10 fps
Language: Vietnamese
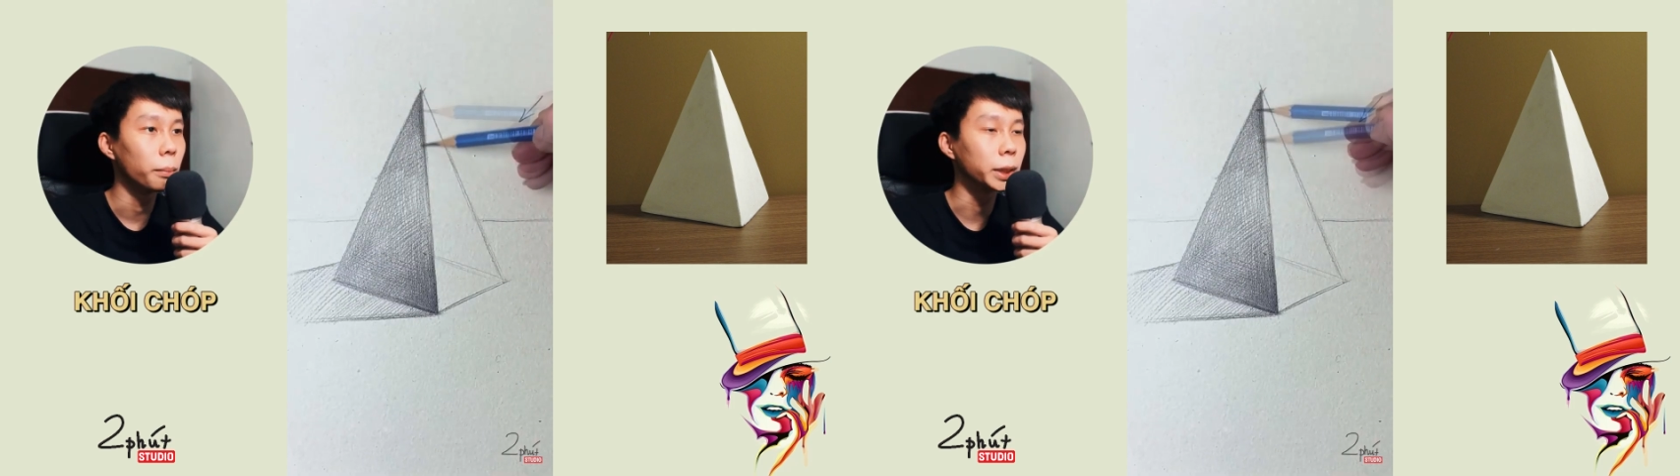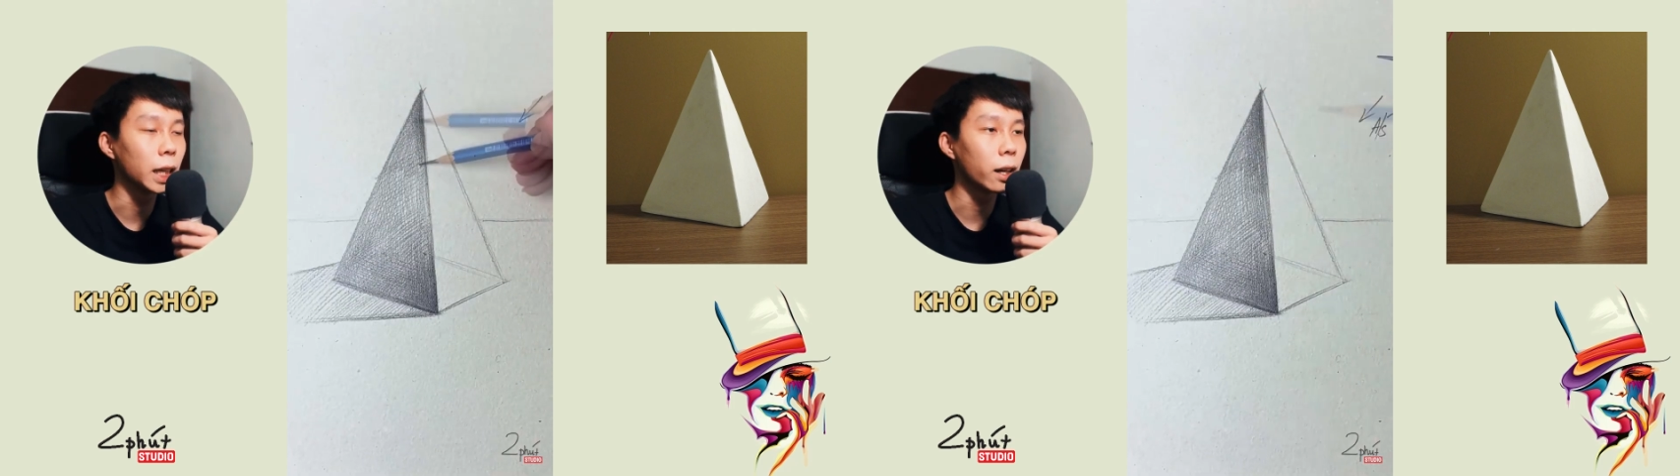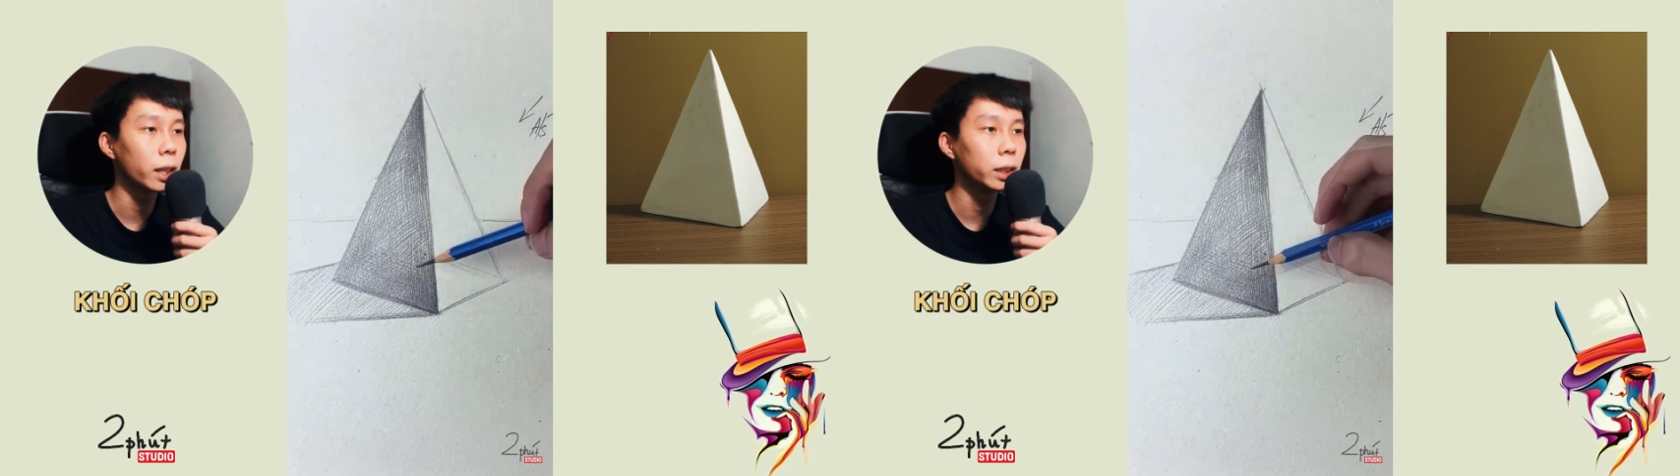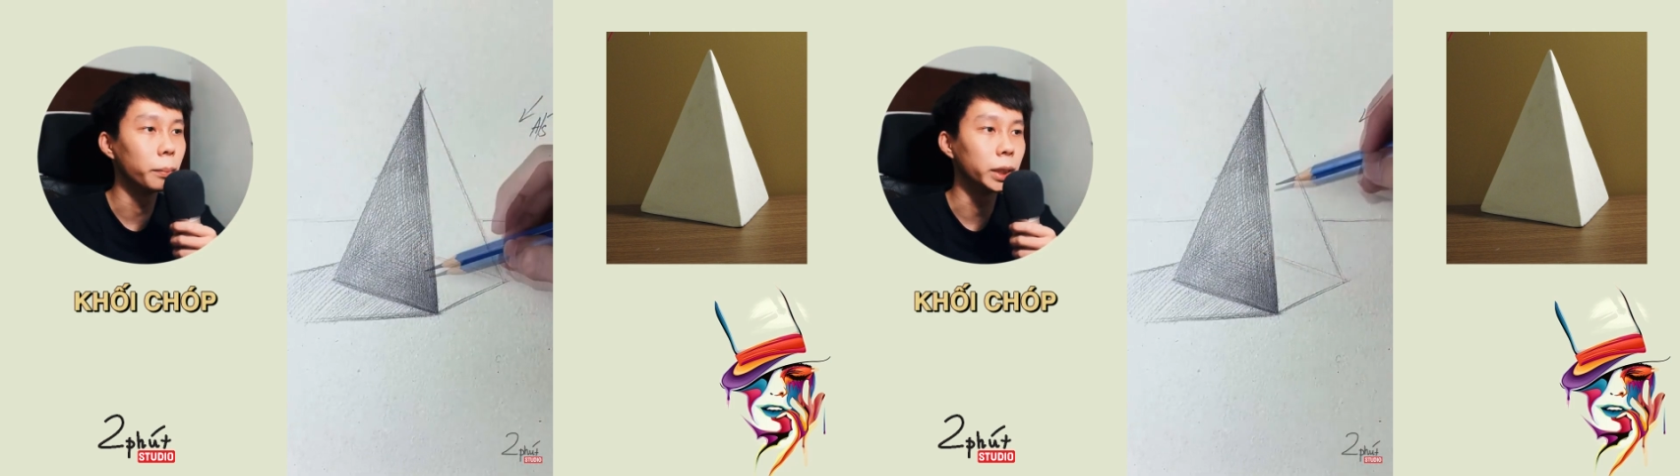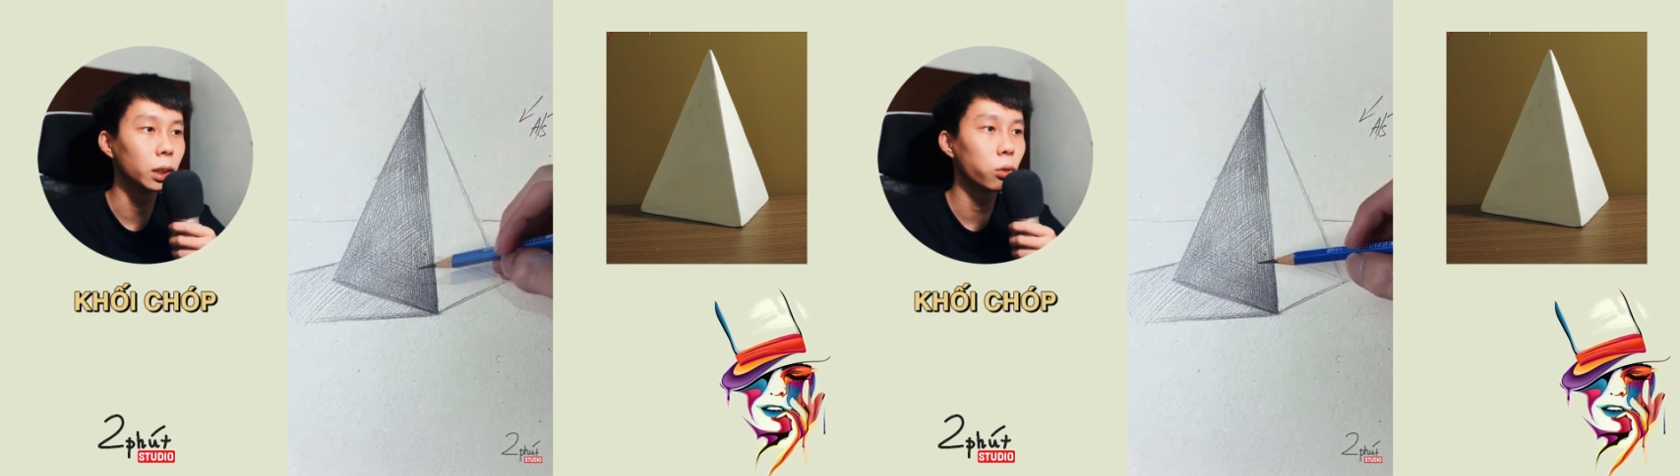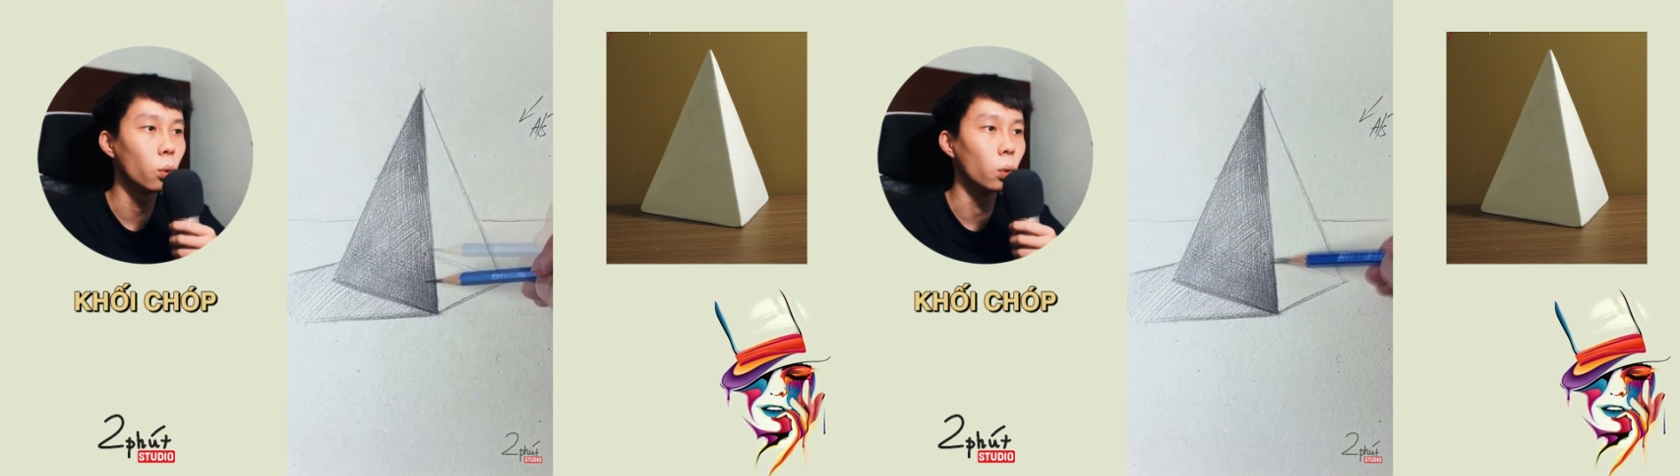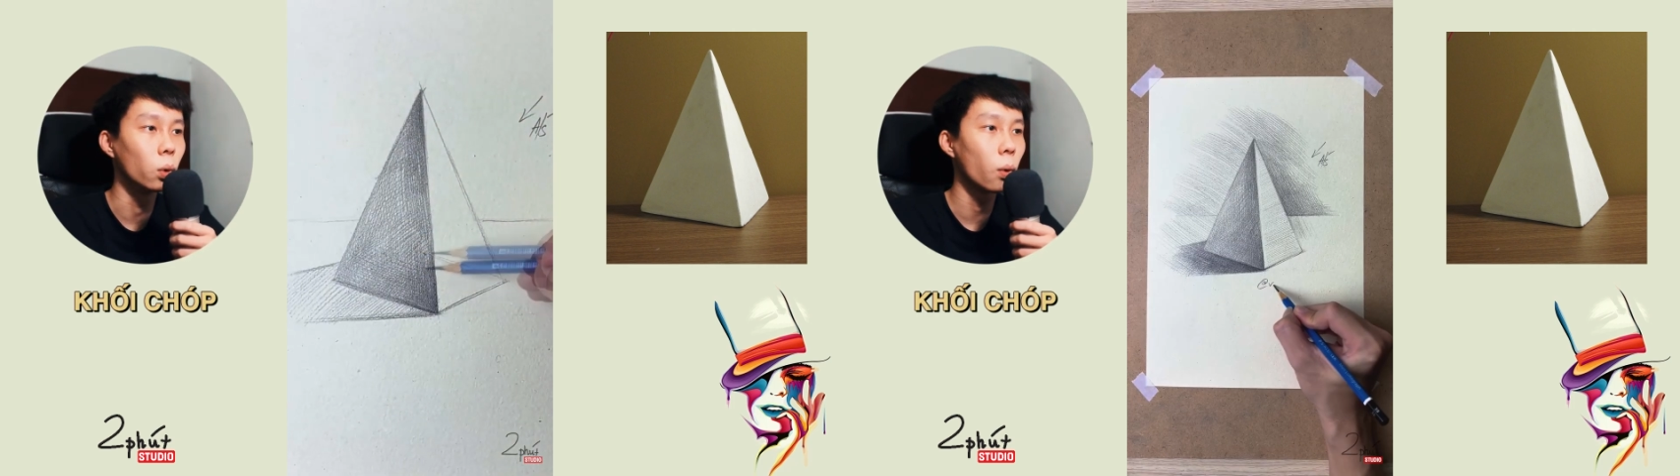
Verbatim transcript: mặt sáng ở đây thì mình sẽ phủ